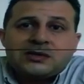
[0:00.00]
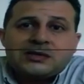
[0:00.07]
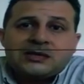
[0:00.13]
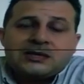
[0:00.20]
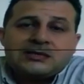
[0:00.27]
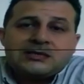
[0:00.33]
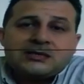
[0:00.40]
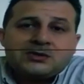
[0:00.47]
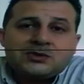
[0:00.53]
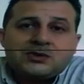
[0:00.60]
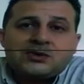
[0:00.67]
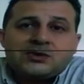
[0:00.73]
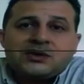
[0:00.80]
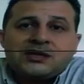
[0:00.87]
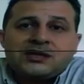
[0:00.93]
ese entorno
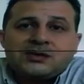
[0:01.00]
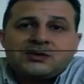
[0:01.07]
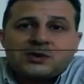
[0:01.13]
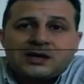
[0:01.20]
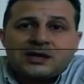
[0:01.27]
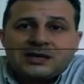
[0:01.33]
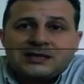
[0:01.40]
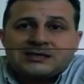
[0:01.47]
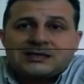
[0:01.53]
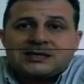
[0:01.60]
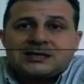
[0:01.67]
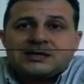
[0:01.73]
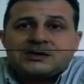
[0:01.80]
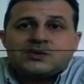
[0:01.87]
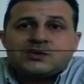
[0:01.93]
de naturaleza, de
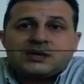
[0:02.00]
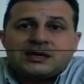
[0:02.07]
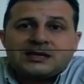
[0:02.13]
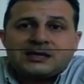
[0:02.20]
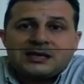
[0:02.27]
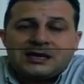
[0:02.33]
ruralidad,